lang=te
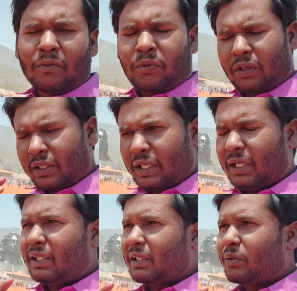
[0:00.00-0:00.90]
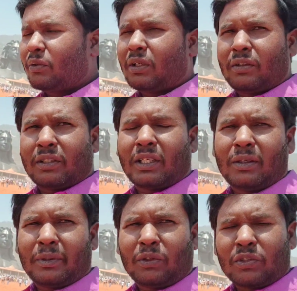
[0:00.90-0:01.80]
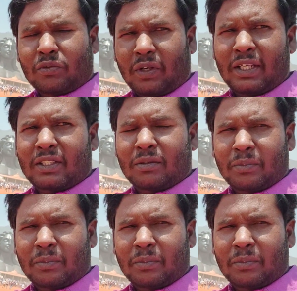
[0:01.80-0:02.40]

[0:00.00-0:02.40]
ఫుల్ గాలి ఎక్కువగా ఉంది కాబట్టి కొంచెం వాయిస్